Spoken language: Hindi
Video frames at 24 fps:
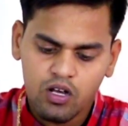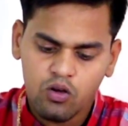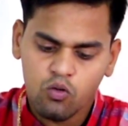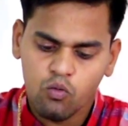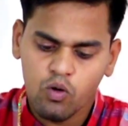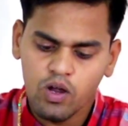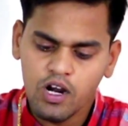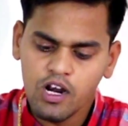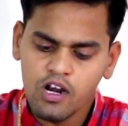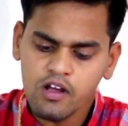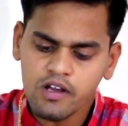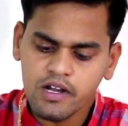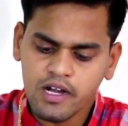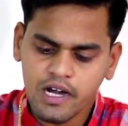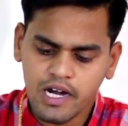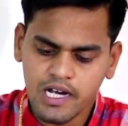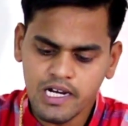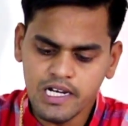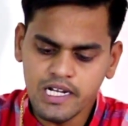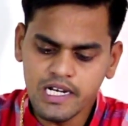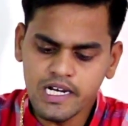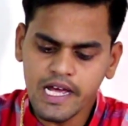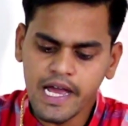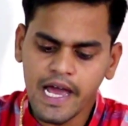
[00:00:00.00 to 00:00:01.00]
बॉलर
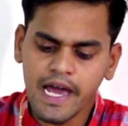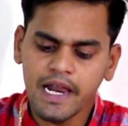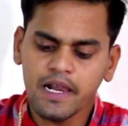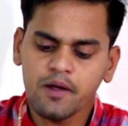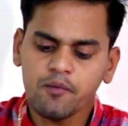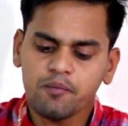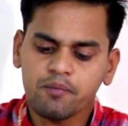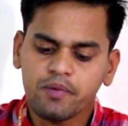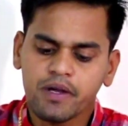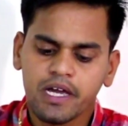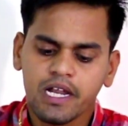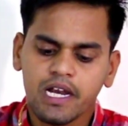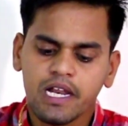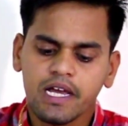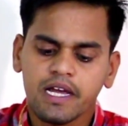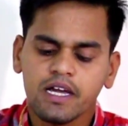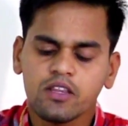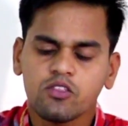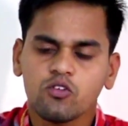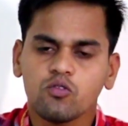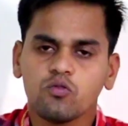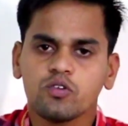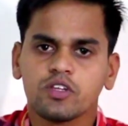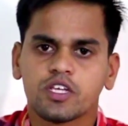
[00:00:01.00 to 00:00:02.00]
खालिद अहनब
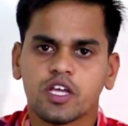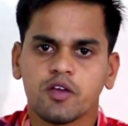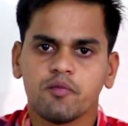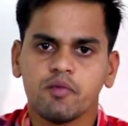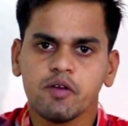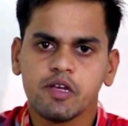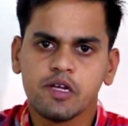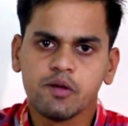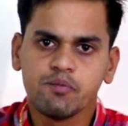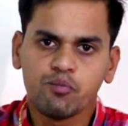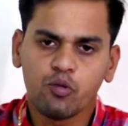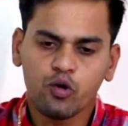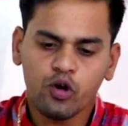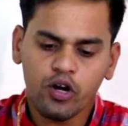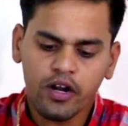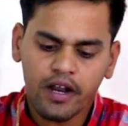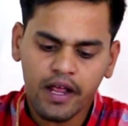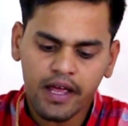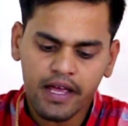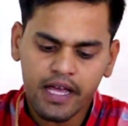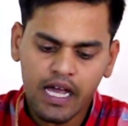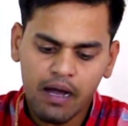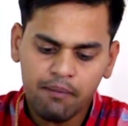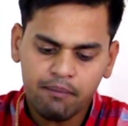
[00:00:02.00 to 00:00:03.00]
खेलेंगे तो ये भी इम्पोर्टेंट
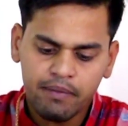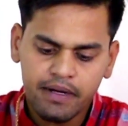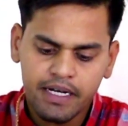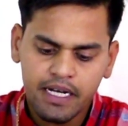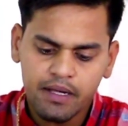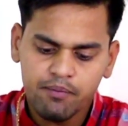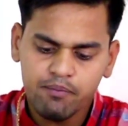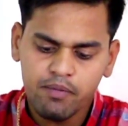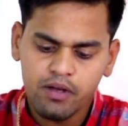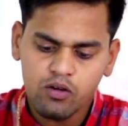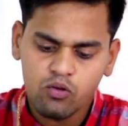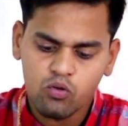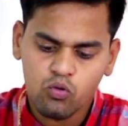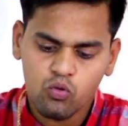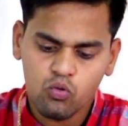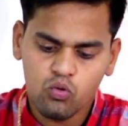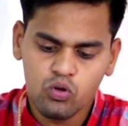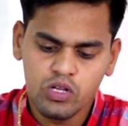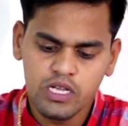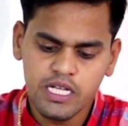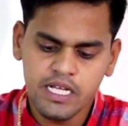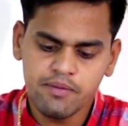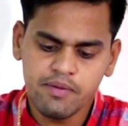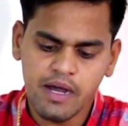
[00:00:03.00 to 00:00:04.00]
रहेंगे आपकी टीम में
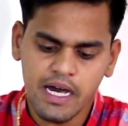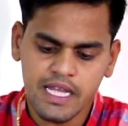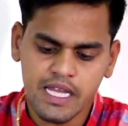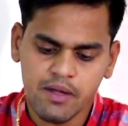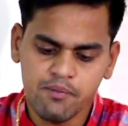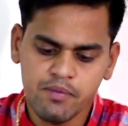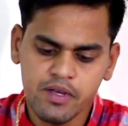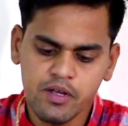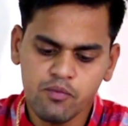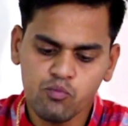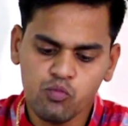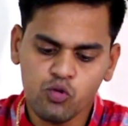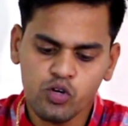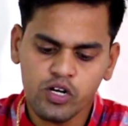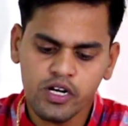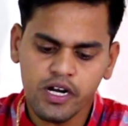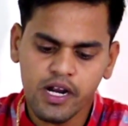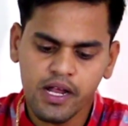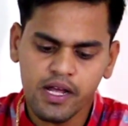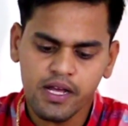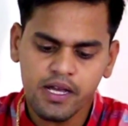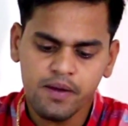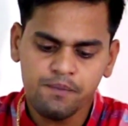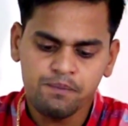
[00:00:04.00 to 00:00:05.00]
कुलदीप यादव भी इम्पोर्टेंट
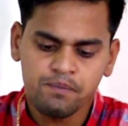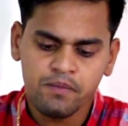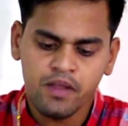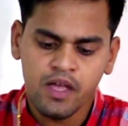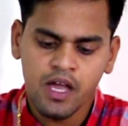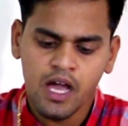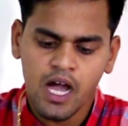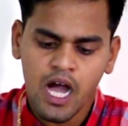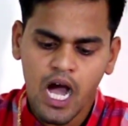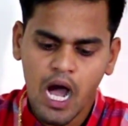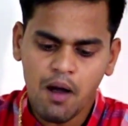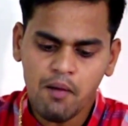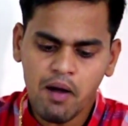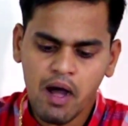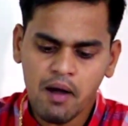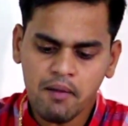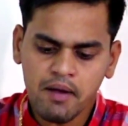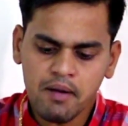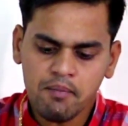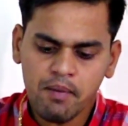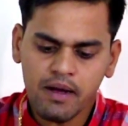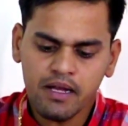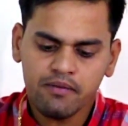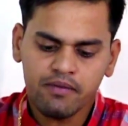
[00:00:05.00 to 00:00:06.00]
रहेंगे अब
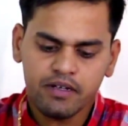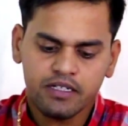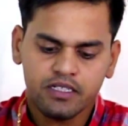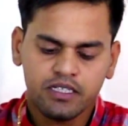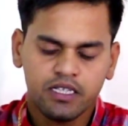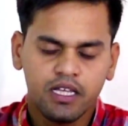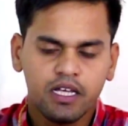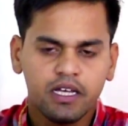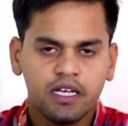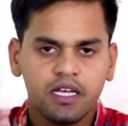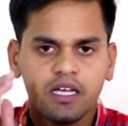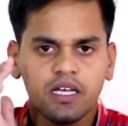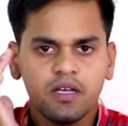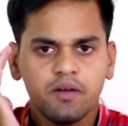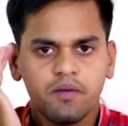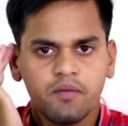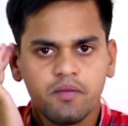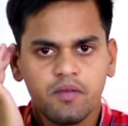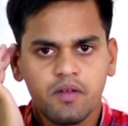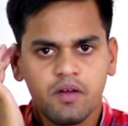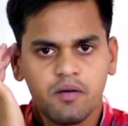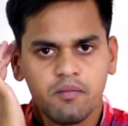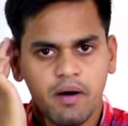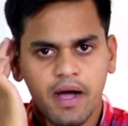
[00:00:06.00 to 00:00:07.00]
आपके पास बचते हैं कि
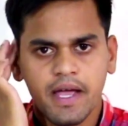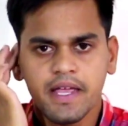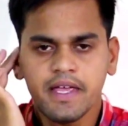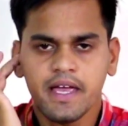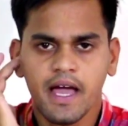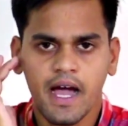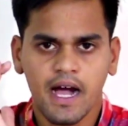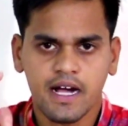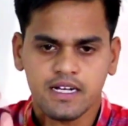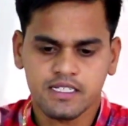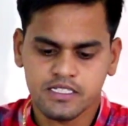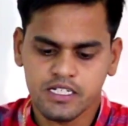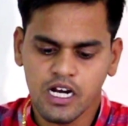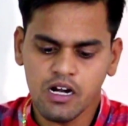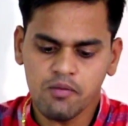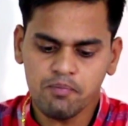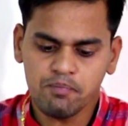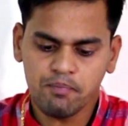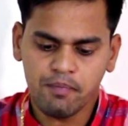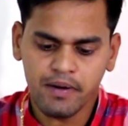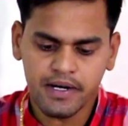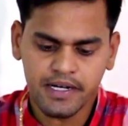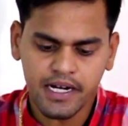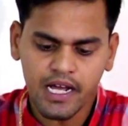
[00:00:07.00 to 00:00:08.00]
भाई अक्षर
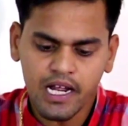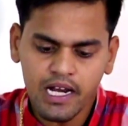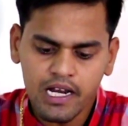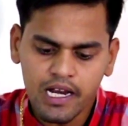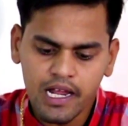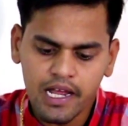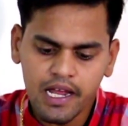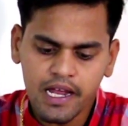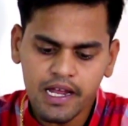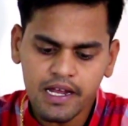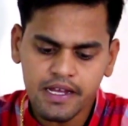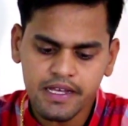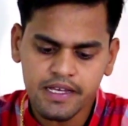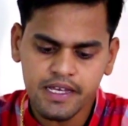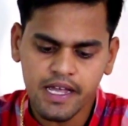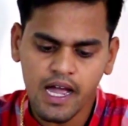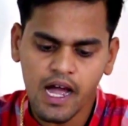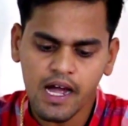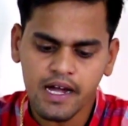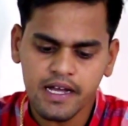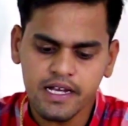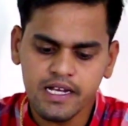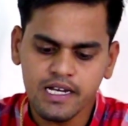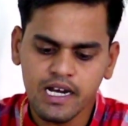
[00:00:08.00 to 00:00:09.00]
पटेल लें
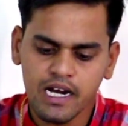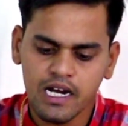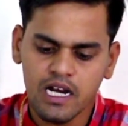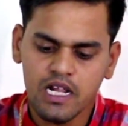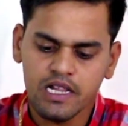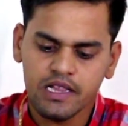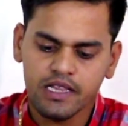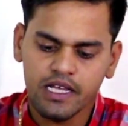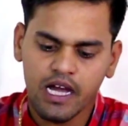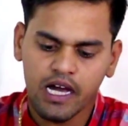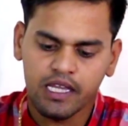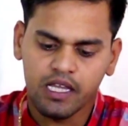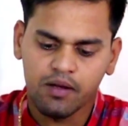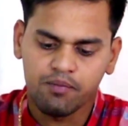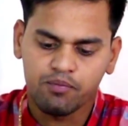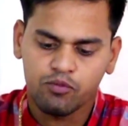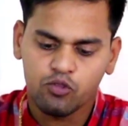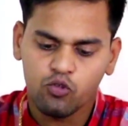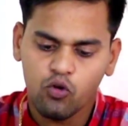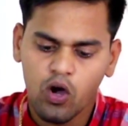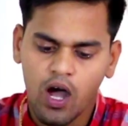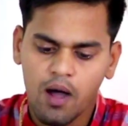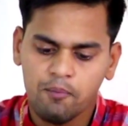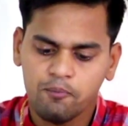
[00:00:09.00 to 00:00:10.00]
क्या कि ललित यादव
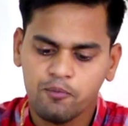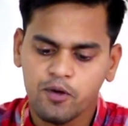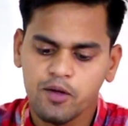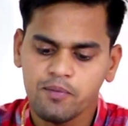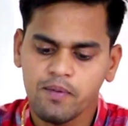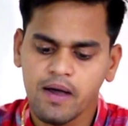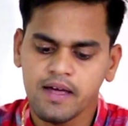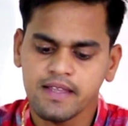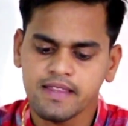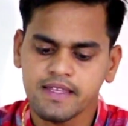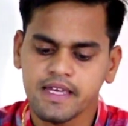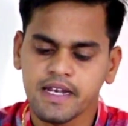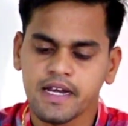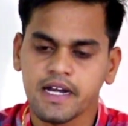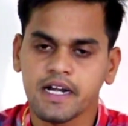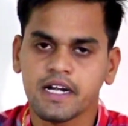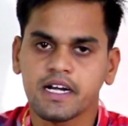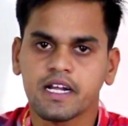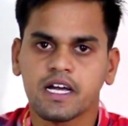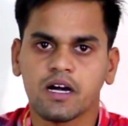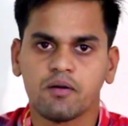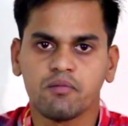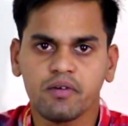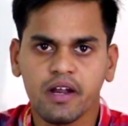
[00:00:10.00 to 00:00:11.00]
तो आपके पास
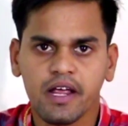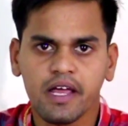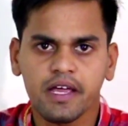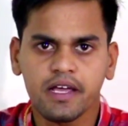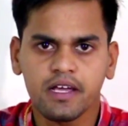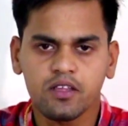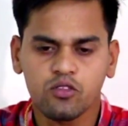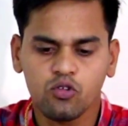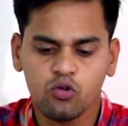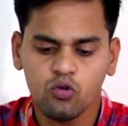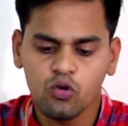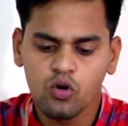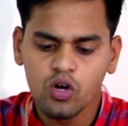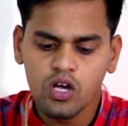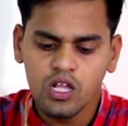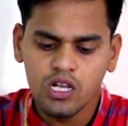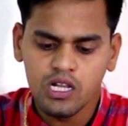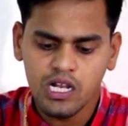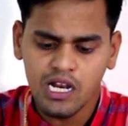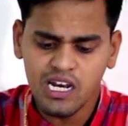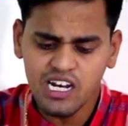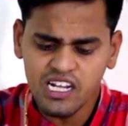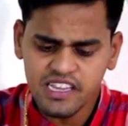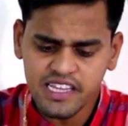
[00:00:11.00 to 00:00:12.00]
क्रिकेट कम रहेंगे तो
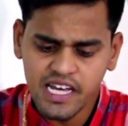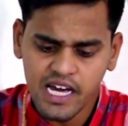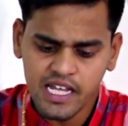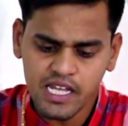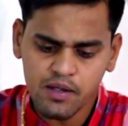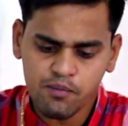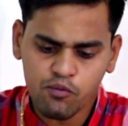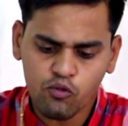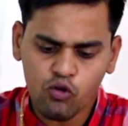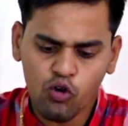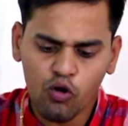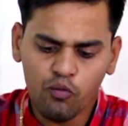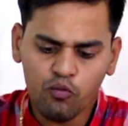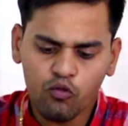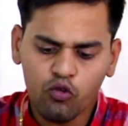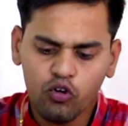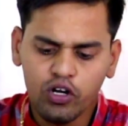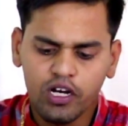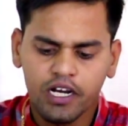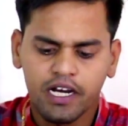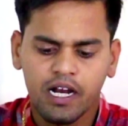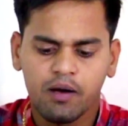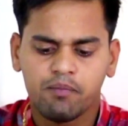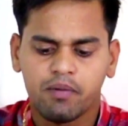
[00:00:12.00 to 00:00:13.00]
ललित यादव को हमको
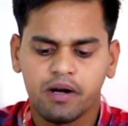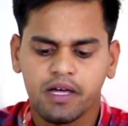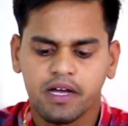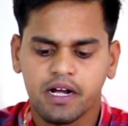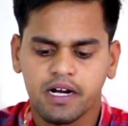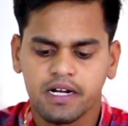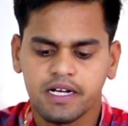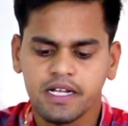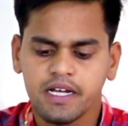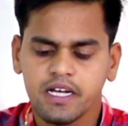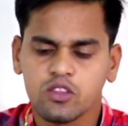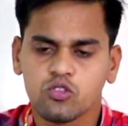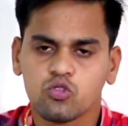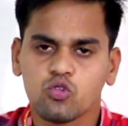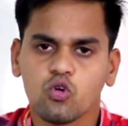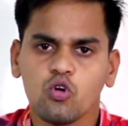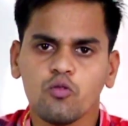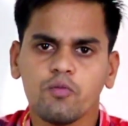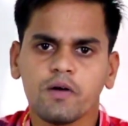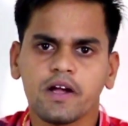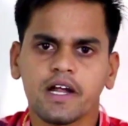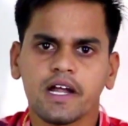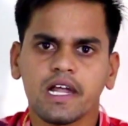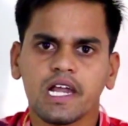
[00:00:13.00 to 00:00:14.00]
लेना पड़ेगा ठीक है
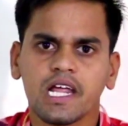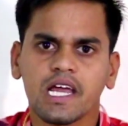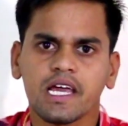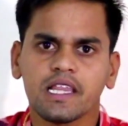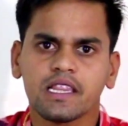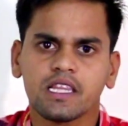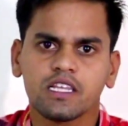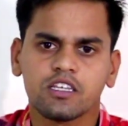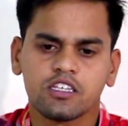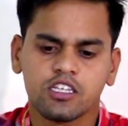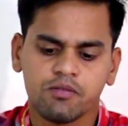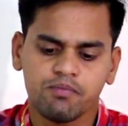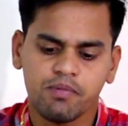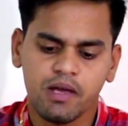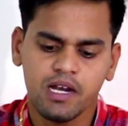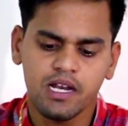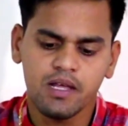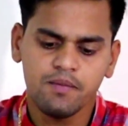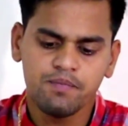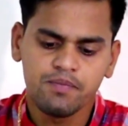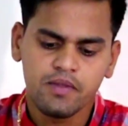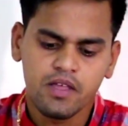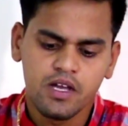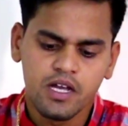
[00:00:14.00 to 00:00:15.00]
दो विकेट लिए थे इससे पहले